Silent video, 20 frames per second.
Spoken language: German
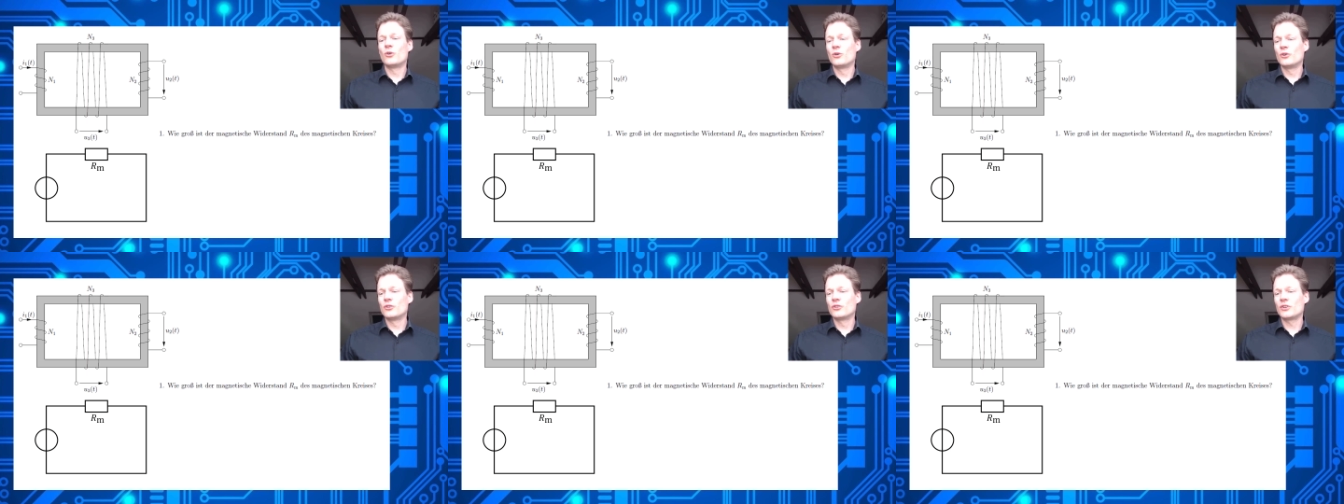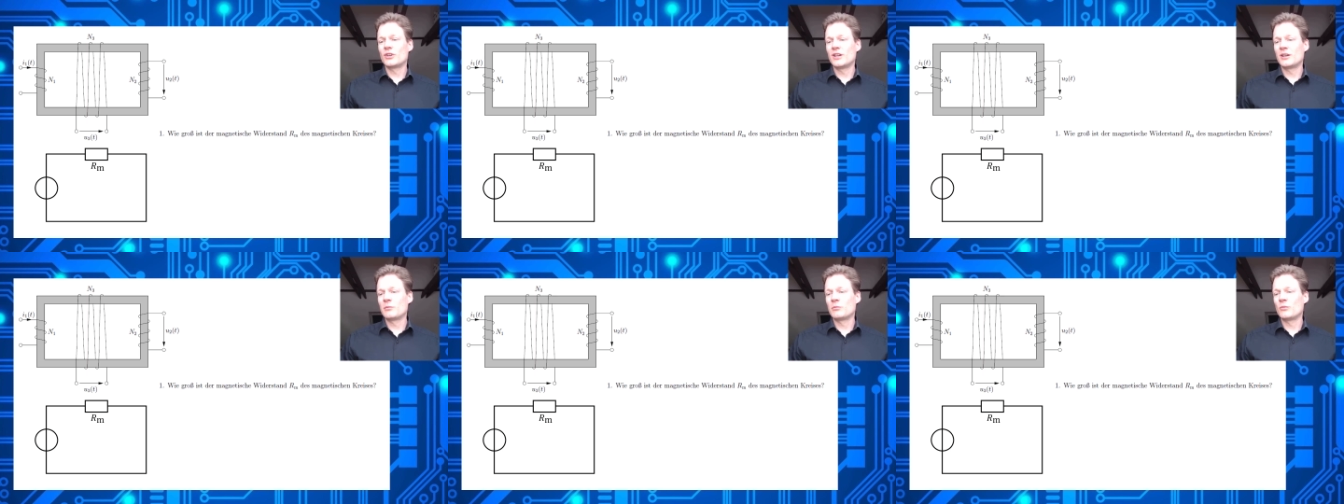
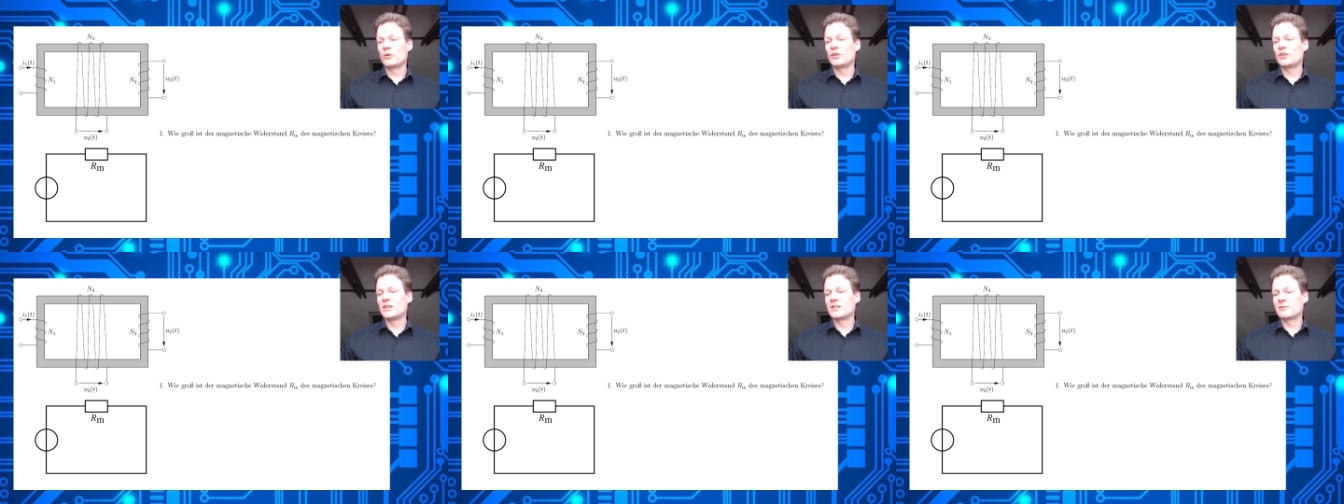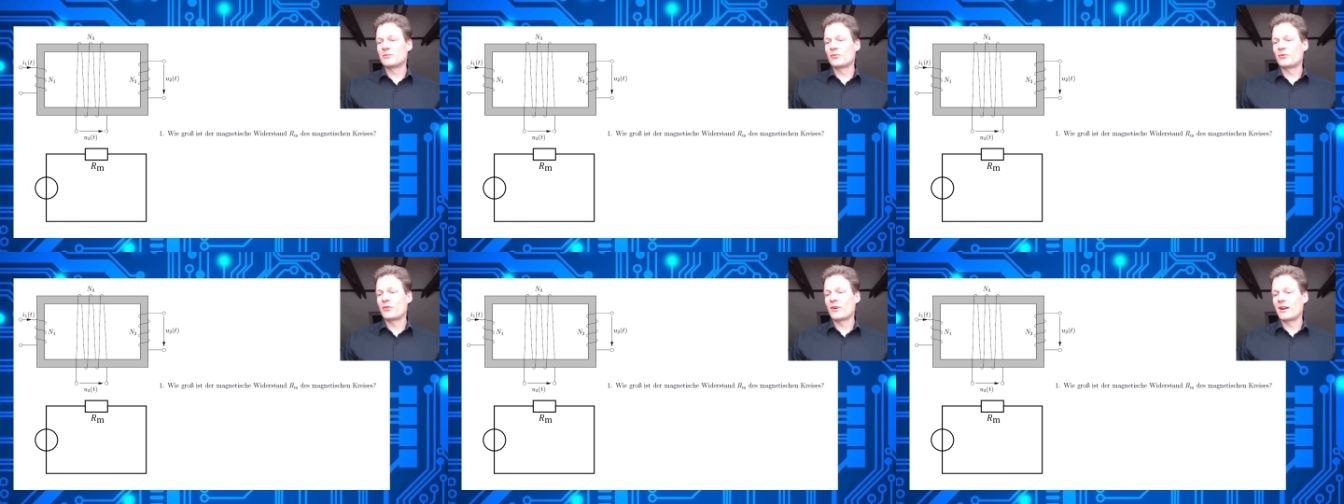und eben in
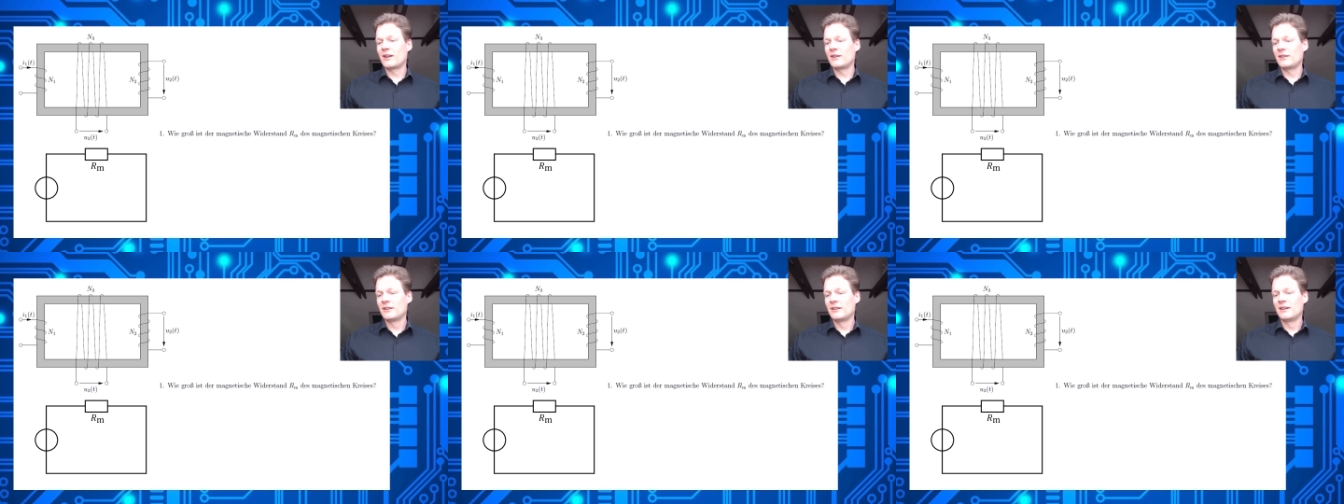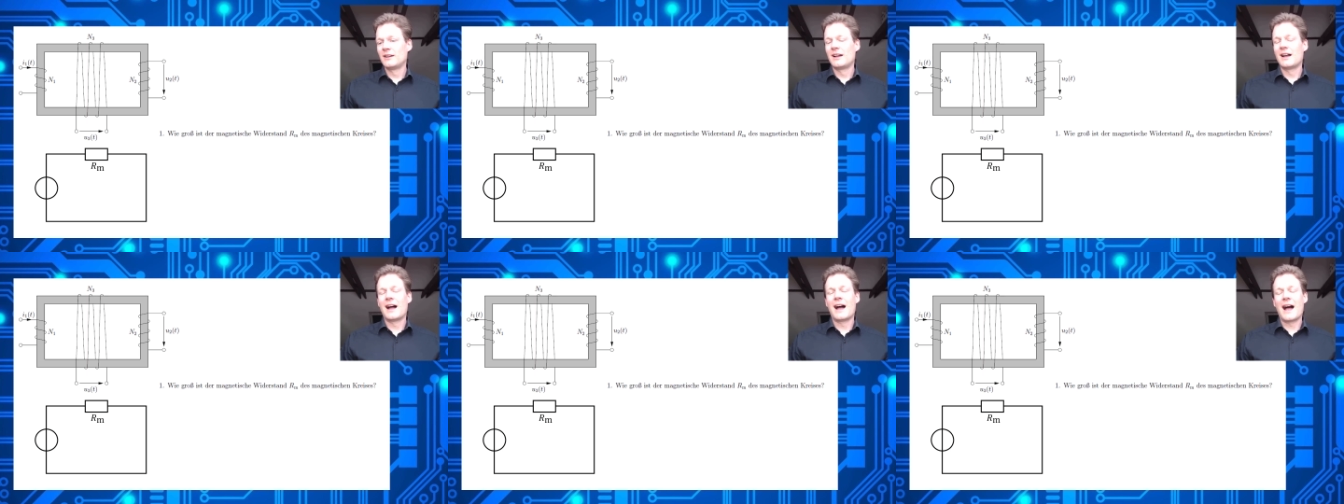diesem Fall
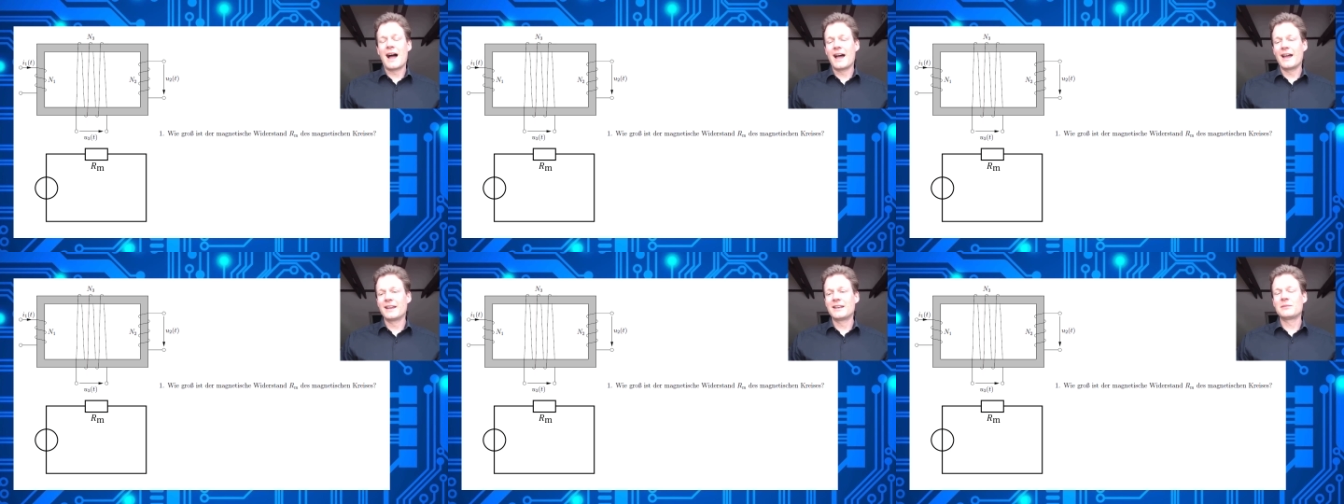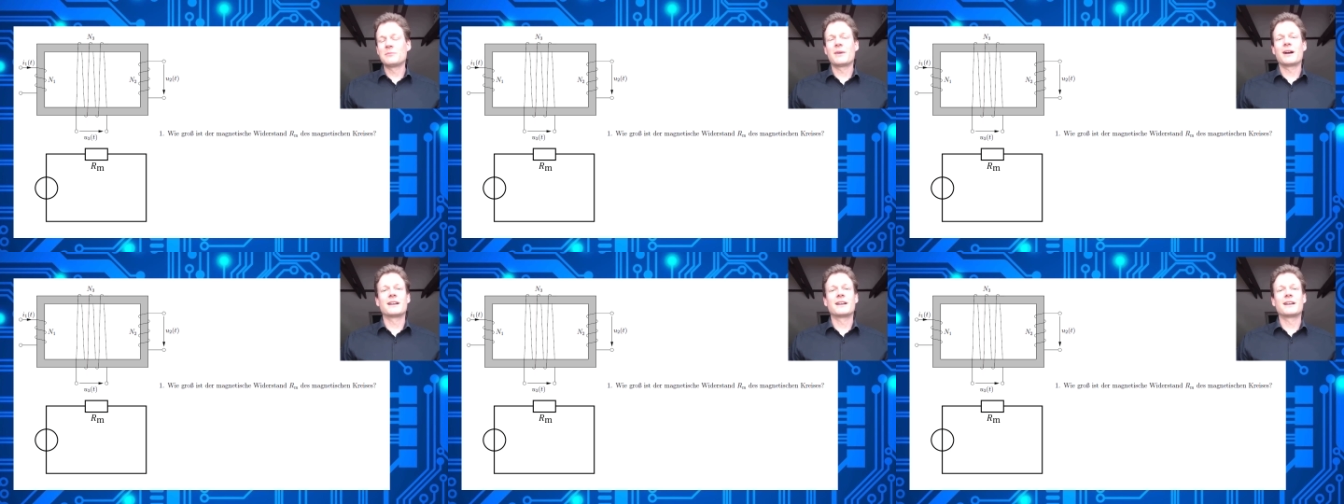einen